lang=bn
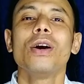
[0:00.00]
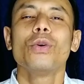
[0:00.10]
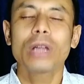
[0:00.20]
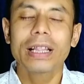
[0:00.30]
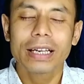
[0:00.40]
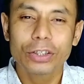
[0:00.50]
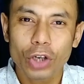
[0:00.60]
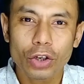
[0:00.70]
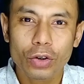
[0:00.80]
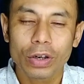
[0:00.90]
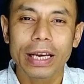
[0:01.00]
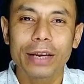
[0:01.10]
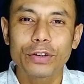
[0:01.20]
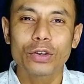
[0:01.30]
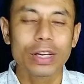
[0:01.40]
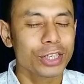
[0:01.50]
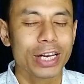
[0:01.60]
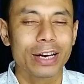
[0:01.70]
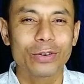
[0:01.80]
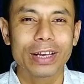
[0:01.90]
ওনাদেরকে চট করে এই ভিডিওটা
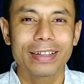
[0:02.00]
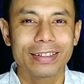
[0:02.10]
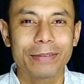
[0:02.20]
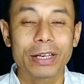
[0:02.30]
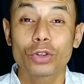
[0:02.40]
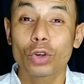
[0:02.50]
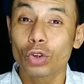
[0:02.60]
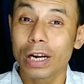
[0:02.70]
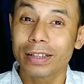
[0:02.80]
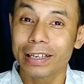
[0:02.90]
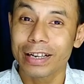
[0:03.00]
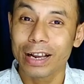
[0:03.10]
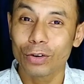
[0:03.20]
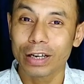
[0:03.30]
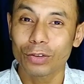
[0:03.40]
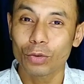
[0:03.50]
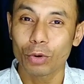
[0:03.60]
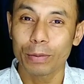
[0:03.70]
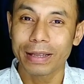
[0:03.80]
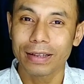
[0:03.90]
শেয়ার করে দিবেন জনস্বার্থে শেয়ার করা কিন্তু
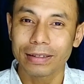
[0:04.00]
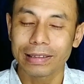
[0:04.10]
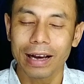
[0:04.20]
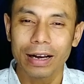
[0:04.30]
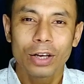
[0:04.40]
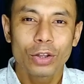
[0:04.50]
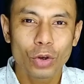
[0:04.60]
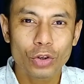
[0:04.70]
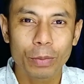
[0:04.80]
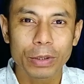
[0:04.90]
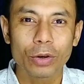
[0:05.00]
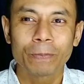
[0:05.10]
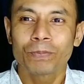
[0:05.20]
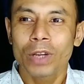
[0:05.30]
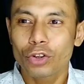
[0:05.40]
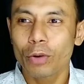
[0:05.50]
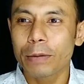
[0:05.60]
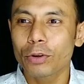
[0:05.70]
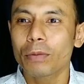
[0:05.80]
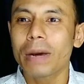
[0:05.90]
ভুলবেন না দর্শকবৃন্দ সবার
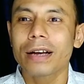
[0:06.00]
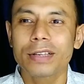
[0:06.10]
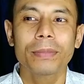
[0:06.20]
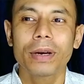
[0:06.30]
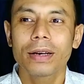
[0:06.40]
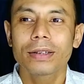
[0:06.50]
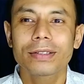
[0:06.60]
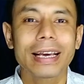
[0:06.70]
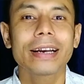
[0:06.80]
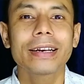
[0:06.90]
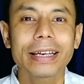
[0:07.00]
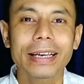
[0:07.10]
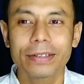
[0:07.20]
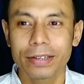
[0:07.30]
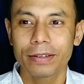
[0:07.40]
প্রথম আসাম সেক্রেটারিয়েট